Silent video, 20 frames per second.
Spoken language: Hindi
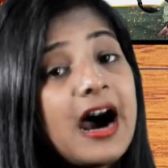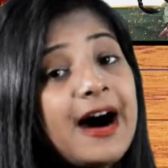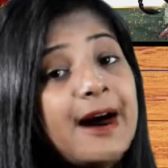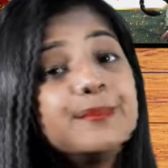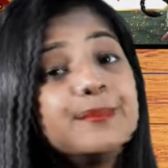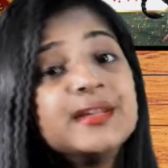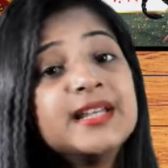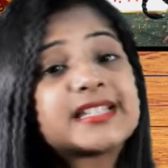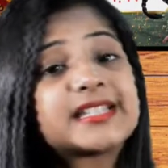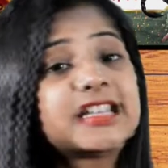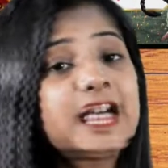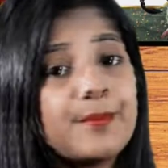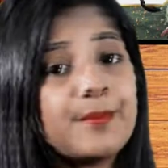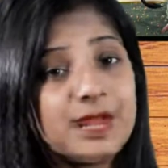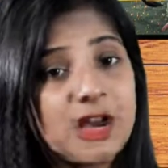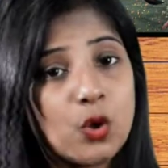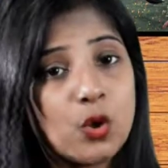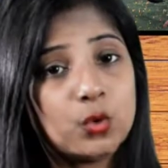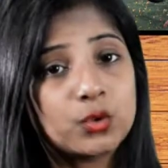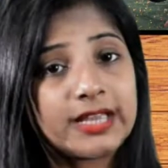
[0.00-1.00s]
आमना
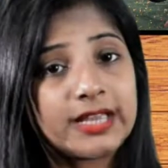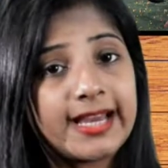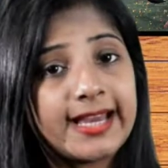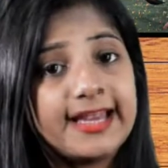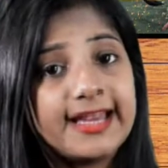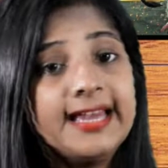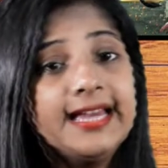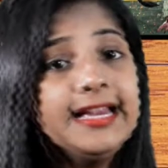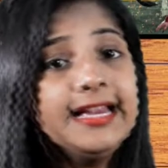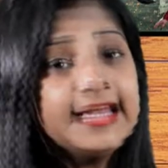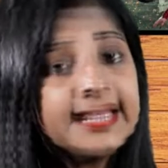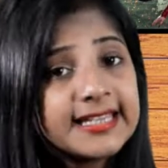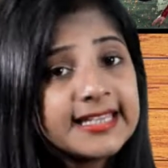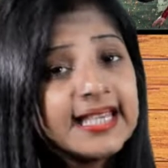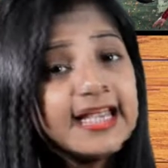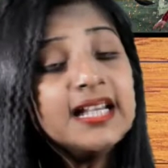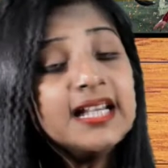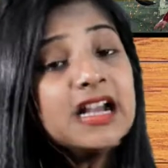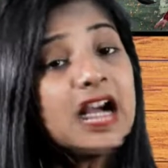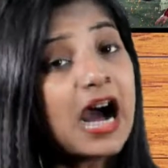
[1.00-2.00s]
सामना होता है
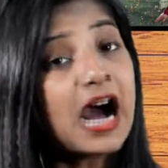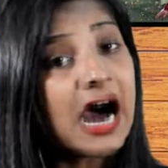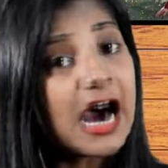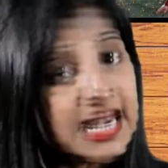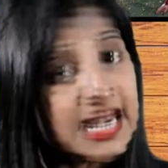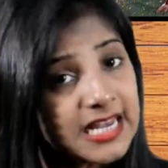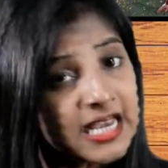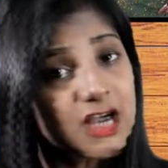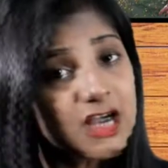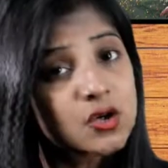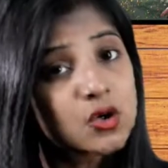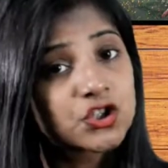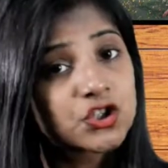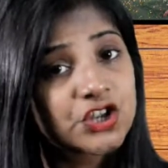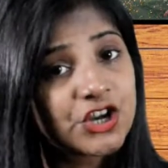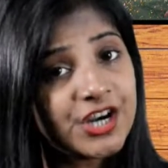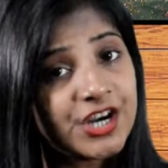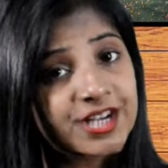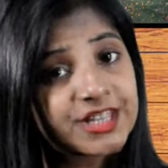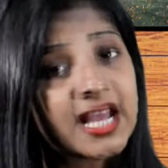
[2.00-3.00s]
किंग आलिया को
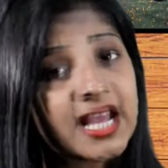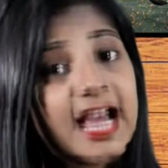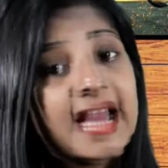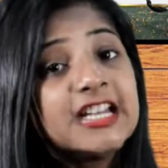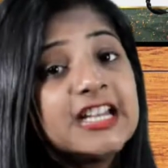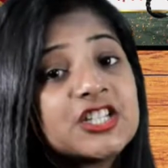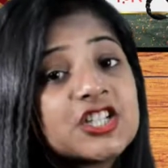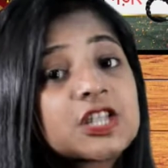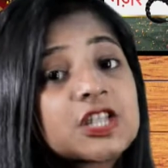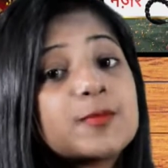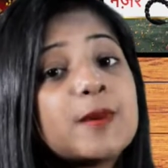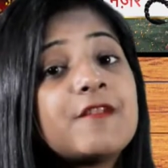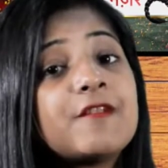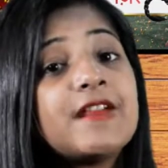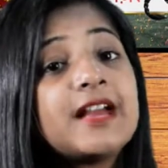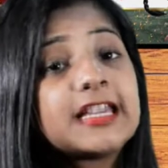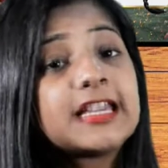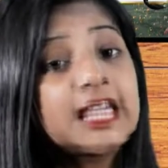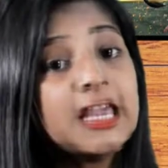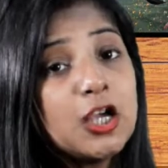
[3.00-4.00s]
छेड़ता है जिस पर
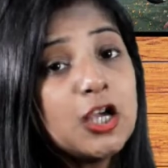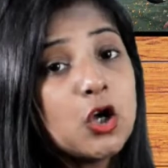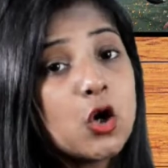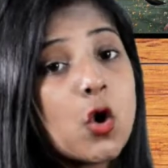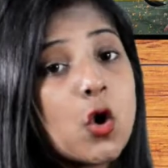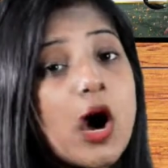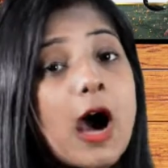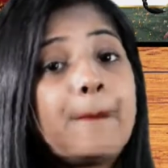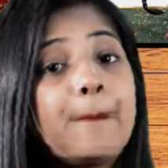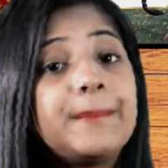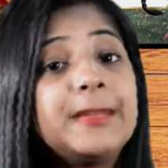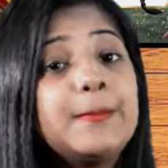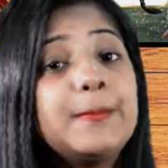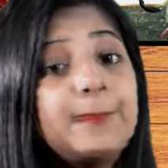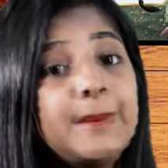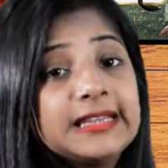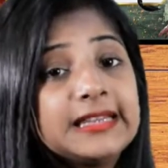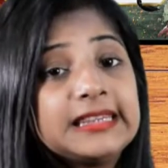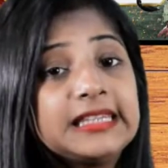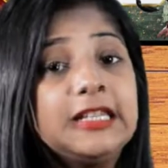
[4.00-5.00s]
वह किंग को अपनी
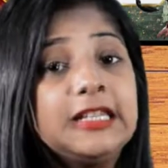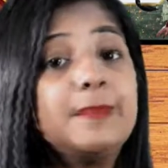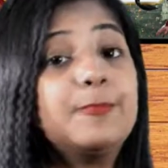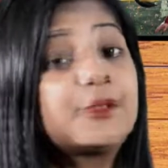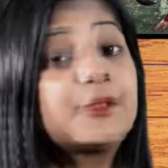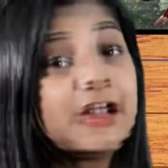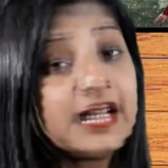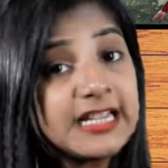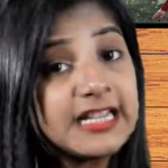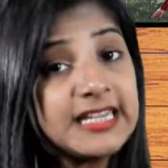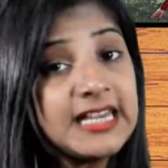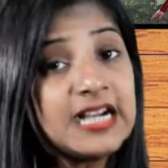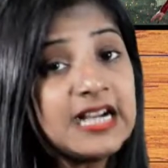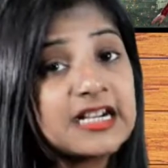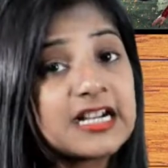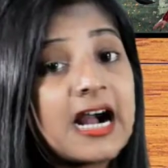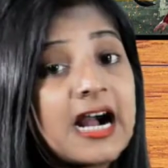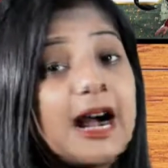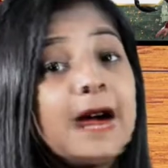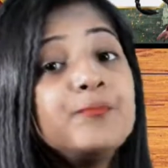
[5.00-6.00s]
पत्नी प्रज्ञा
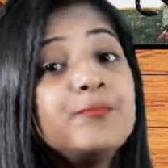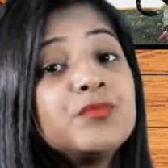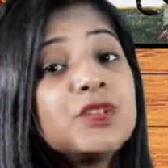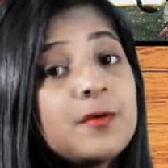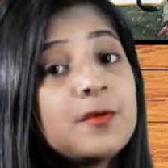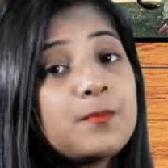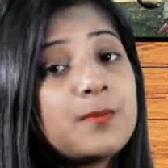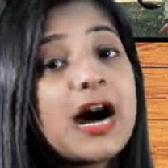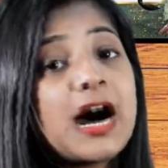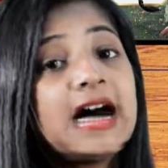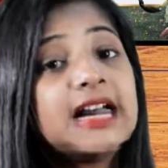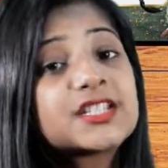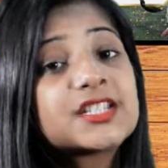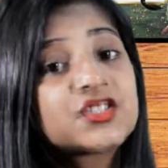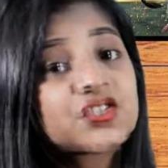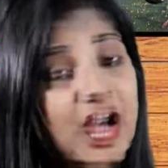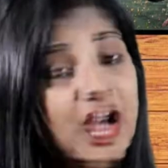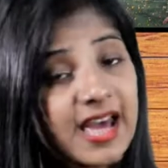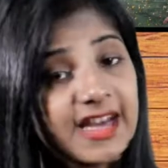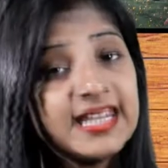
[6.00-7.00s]
का
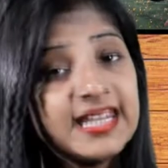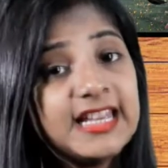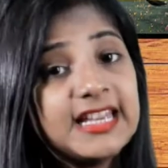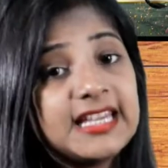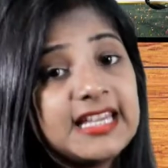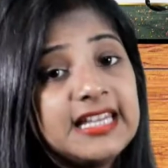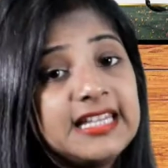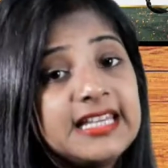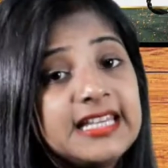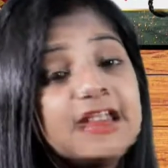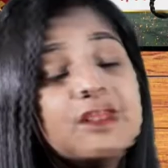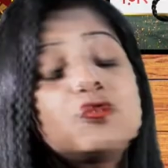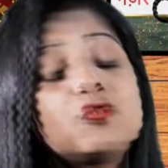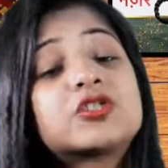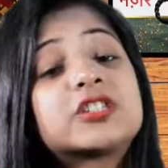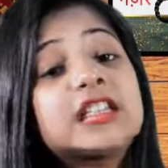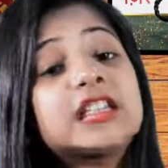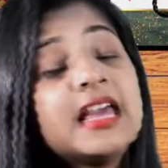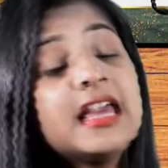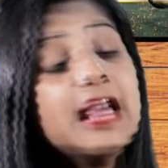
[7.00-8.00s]
पास जानने के लिए
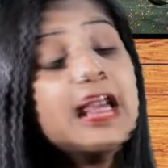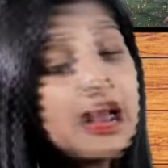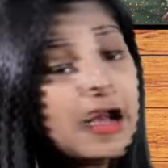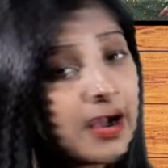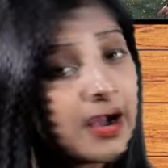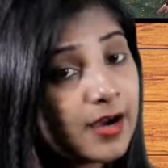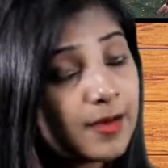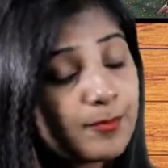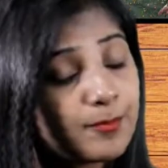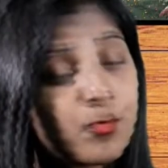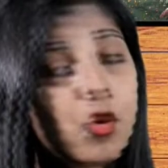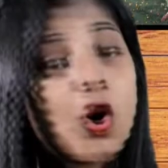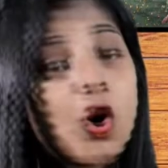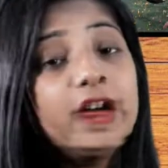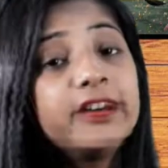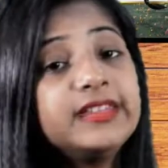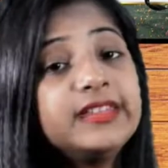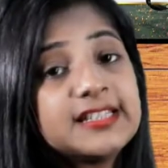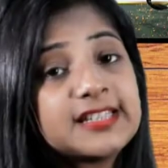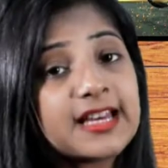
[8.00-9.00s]
उसे
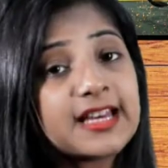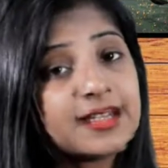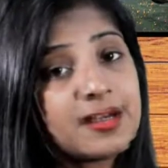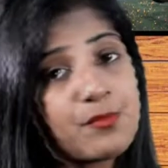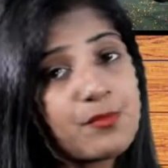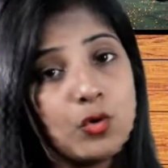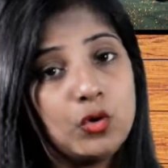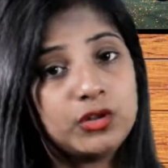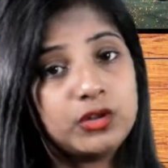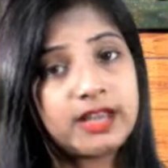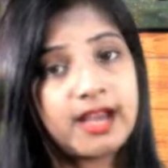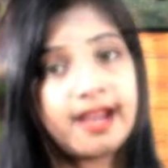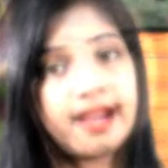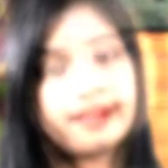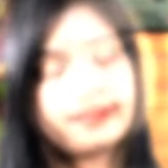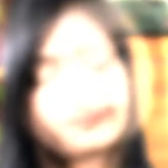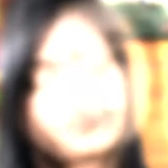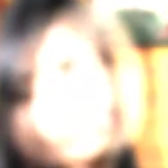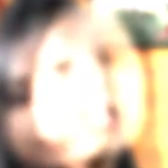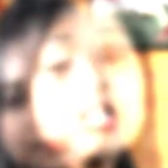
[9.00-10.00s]
बहुत ही ज्यादा बोलता
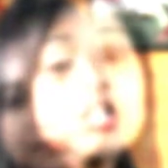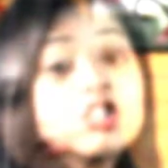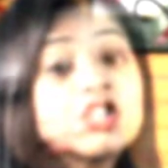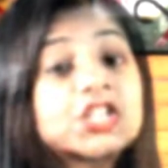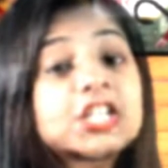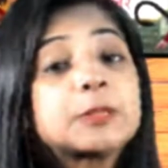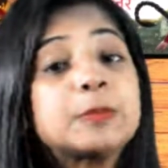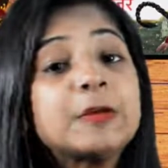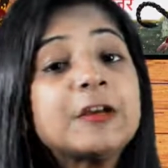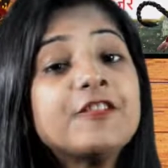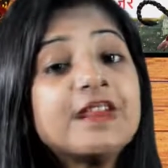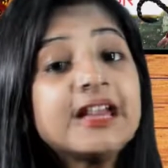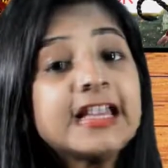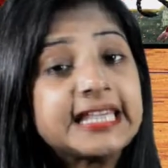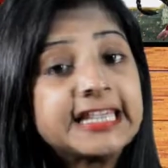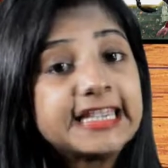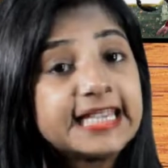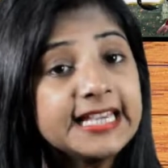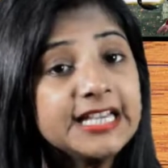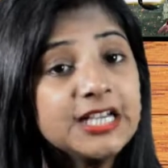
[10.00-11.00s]
है जिस पर वे
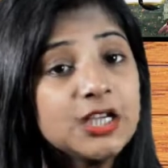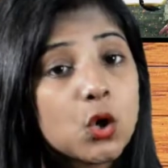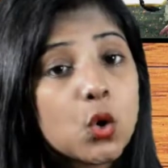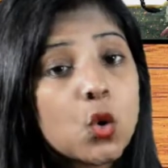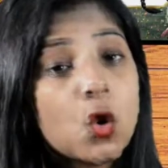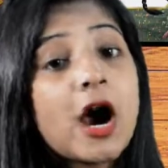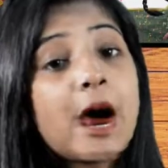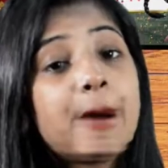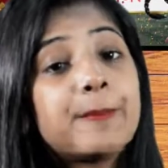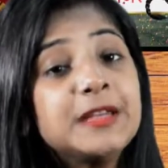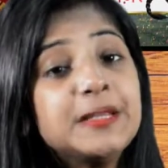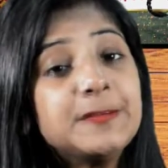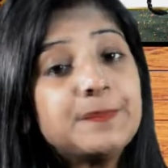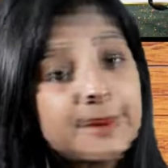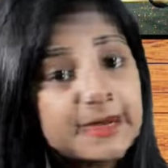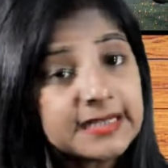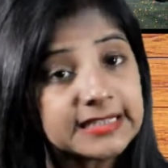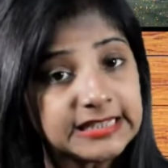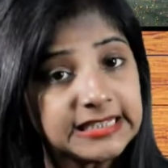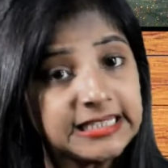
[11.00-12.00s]
किंग को अपनी
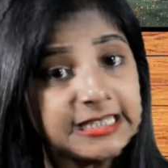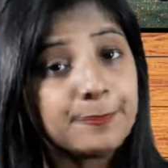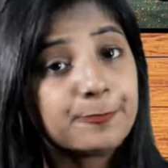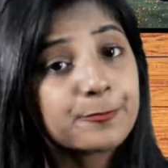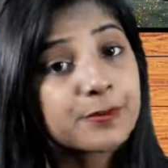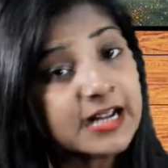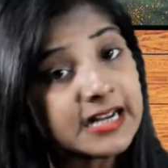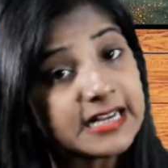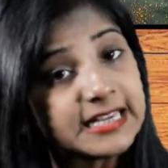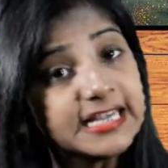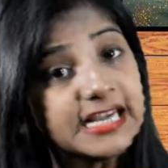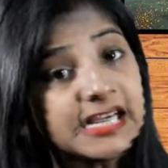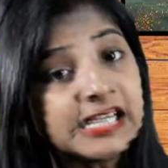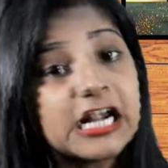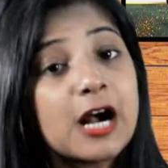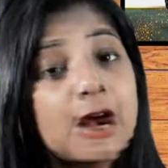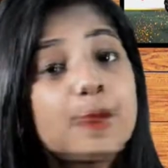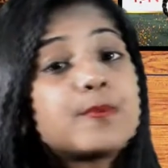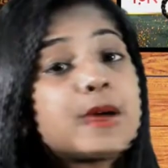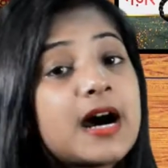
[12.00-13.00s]
पत्नी प्रज्ञा
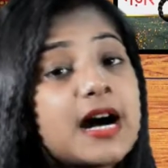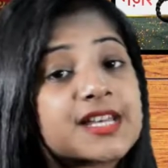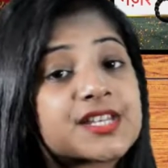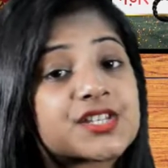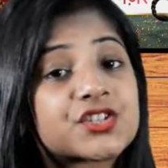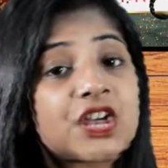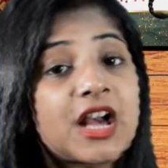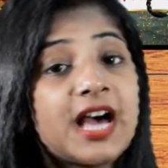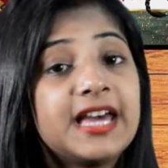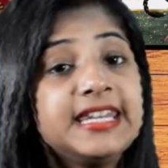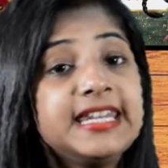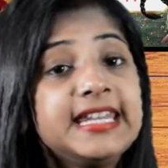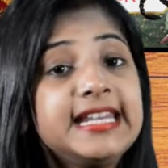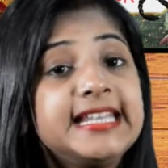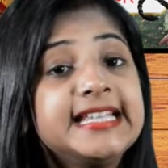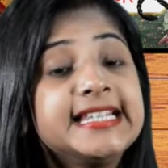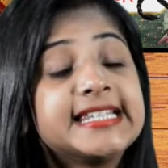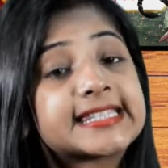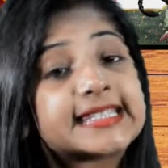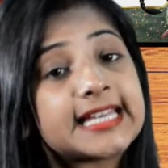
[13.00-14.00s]
का पास जानने
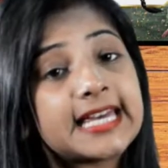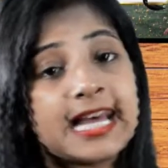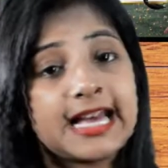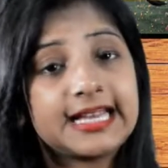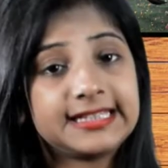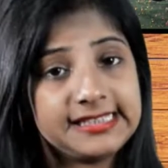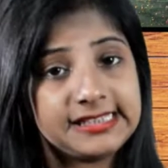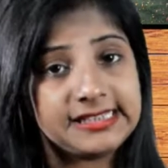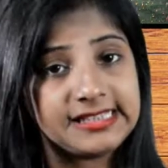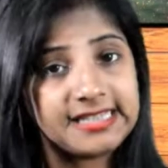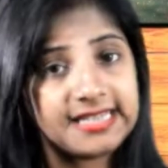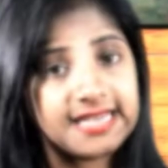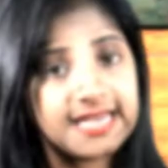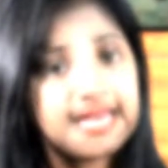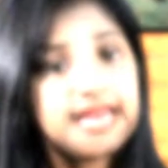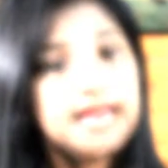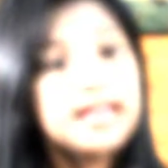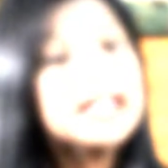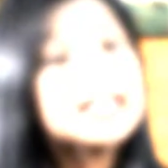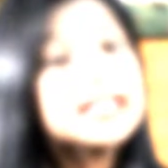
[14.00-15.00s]
की सलाह देती
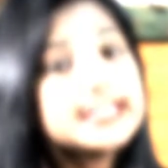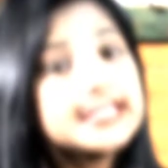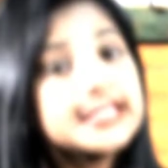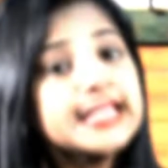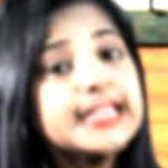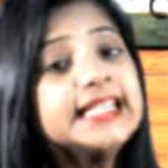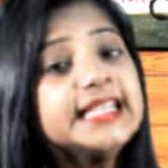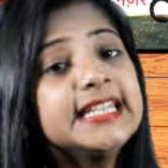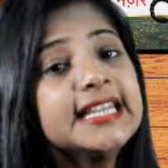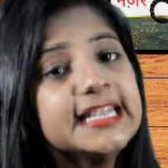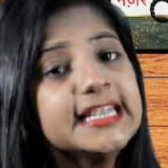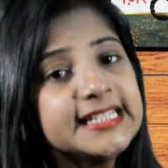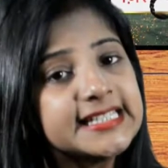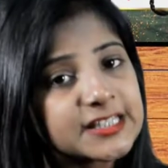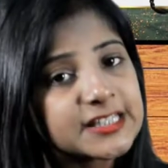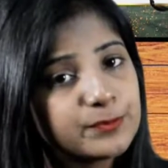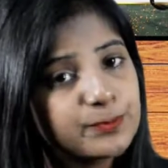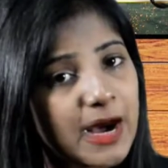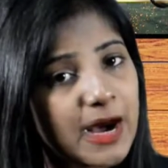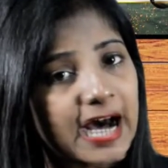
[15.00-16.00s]
है किंग के
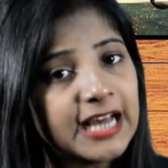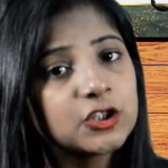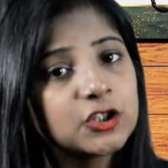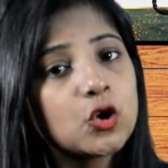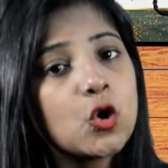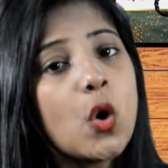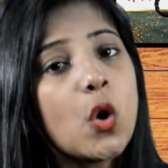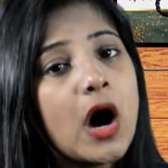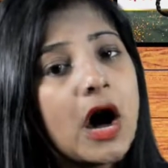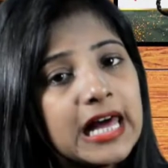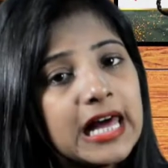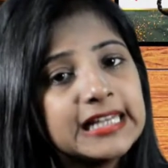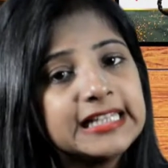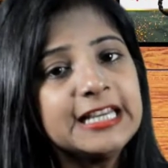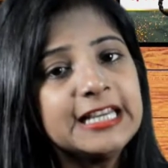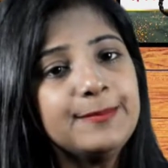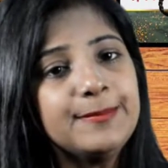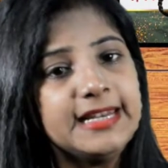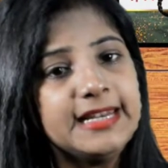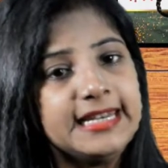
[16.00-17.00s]
इस बात को
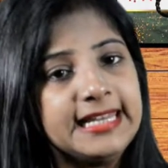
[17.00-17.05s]
हल्के में